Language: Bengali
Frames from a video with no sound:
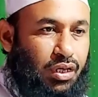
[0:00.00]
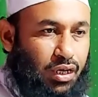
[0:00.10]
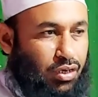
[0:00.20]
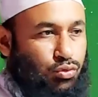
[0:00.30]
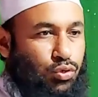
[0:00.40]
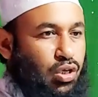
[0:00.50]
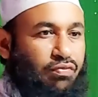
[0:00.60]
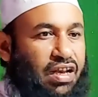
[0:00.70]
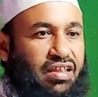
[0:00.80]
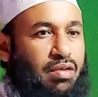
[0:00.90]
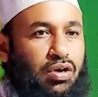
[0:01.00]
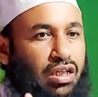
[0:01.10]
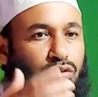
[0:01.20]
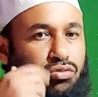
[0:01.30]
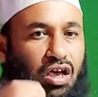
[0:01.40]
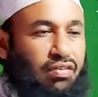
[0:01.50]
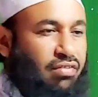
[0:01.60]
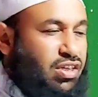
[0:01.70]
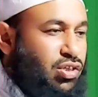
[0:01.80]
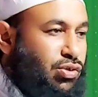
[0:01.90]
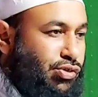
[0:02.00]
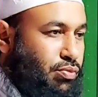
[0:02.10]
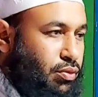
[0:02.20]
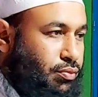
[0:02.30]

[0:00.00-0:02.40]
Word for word: সেখানে যদি সে ফারি যাইব গিয়ে রোজা আপনার ফাঁসি দিয়ে যাব